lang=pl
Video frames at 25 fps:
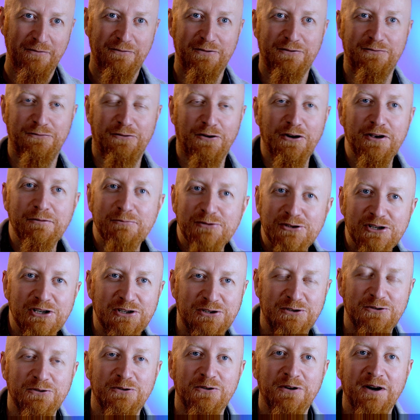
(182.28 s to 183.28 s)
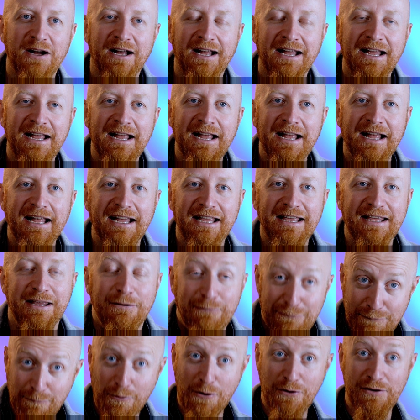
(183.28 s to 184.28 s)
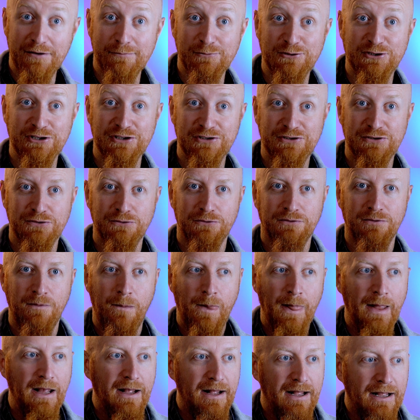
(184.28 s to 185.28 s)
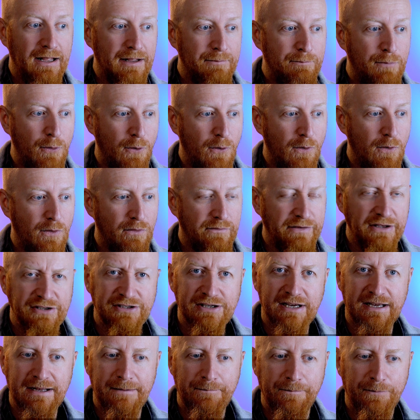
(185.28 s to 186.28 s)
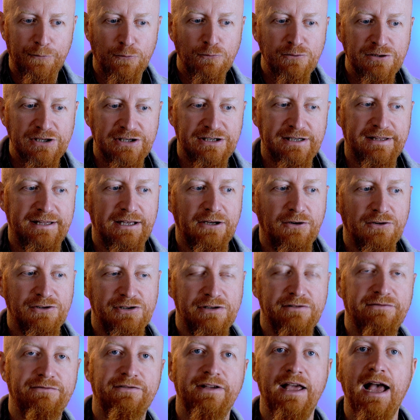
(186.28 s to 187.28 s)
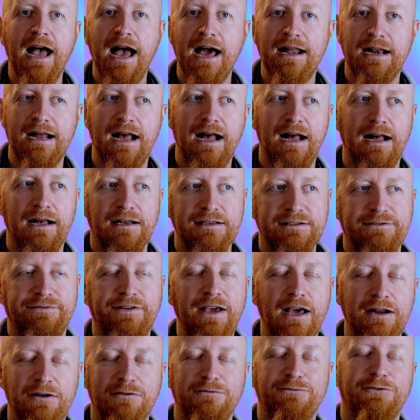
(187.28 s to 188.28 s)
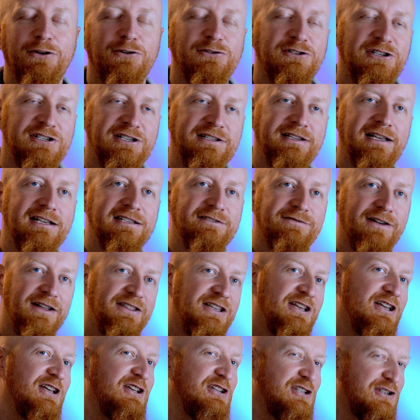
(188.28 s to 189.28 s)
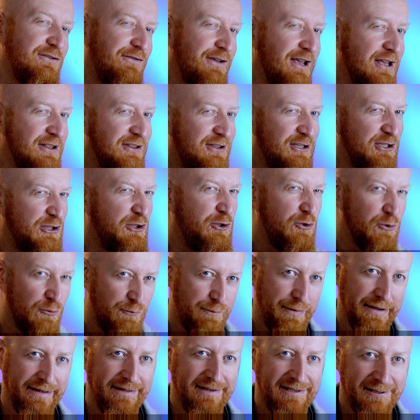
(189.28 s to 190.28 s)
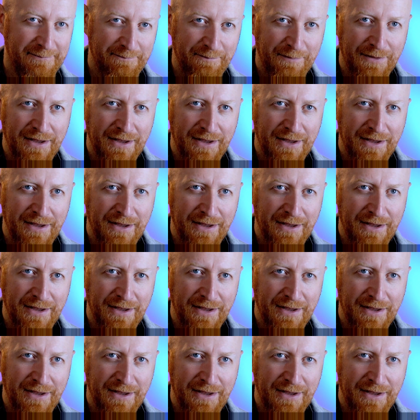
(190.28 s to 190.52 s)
w Twoim życiu i w moim życiu, e, bo wiecie, uczę się tego, że wiara, z wiarą wiąże się tak zwany święty tupet,